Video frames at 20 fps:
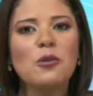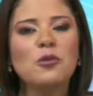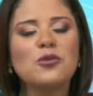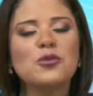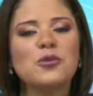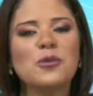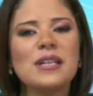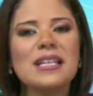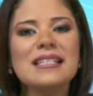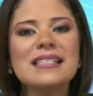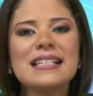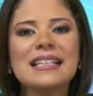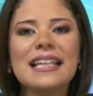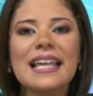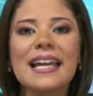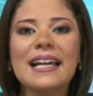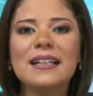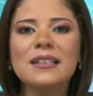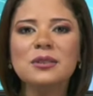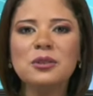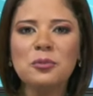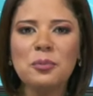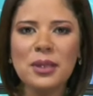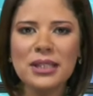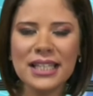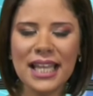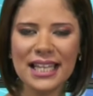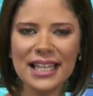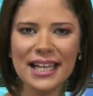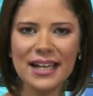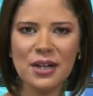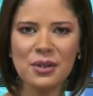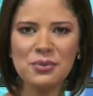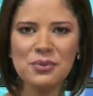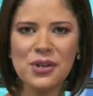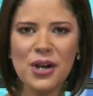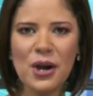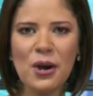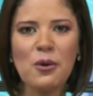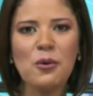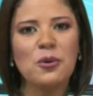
o juiz Cleanto Pantaleão,